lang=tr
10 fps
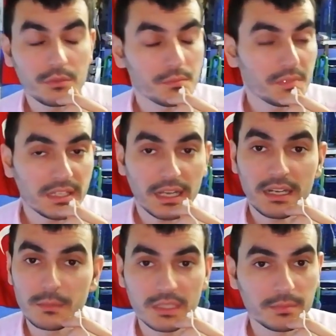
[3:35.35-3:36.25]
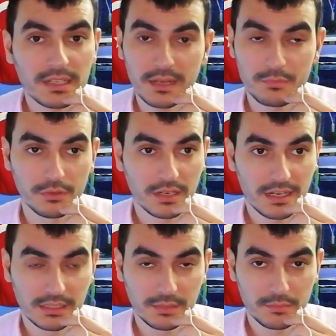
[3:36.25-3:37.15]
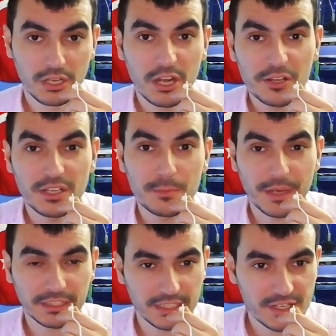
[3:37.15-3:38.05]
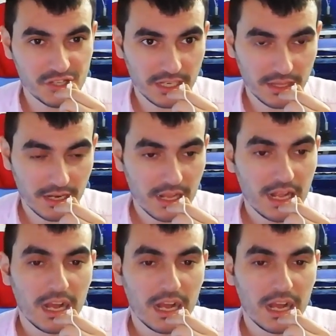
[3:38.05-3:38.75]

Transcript: Bütün bir tane bile bırakmıyorlar artemiye. Karınları patlayınca kadar.